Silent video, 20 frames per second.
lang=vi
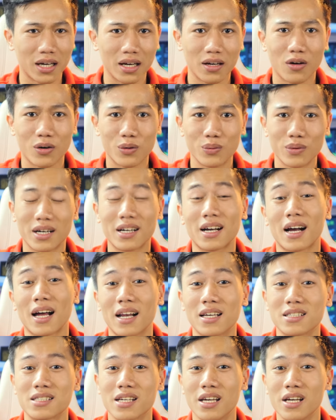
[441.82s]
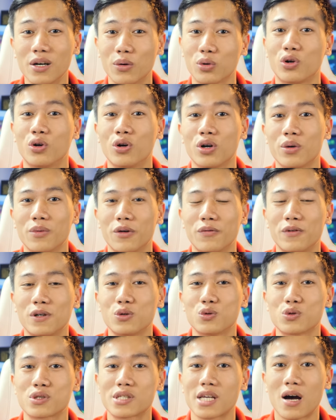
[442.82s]
thấy nó cũng khá là dễ hiểu thôi bởi vì
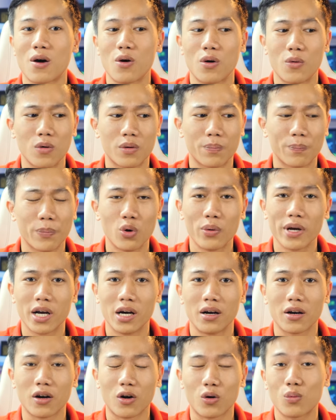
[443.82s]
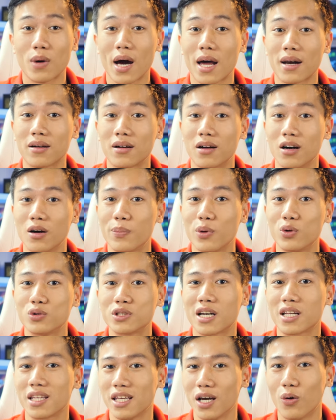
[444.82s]
dù sao PUBG nó cũng ăn GPU
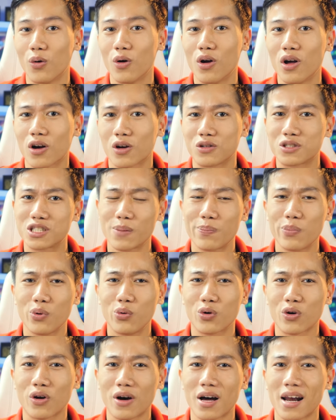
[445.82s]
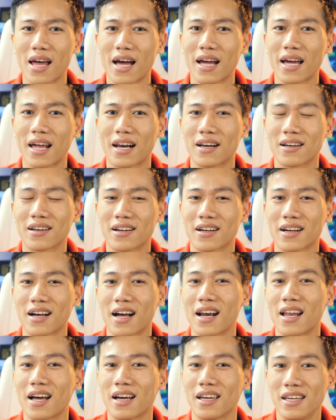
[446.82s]
rất là nhiều còn CPU nó lại ăn
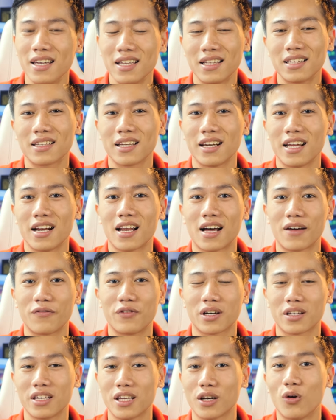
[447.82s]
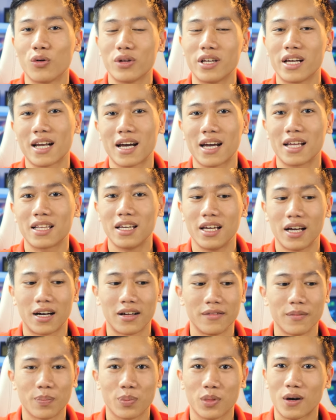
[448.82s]
khá là ít thế nên là việc nhiệt độ như thế này thì à,
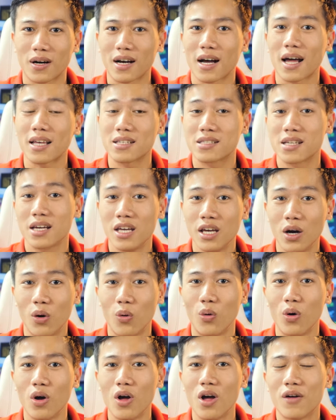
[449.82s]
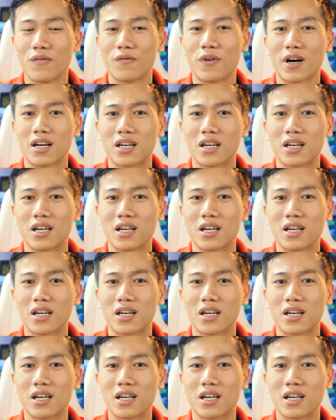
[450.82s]
nó khá là dễ hiểu và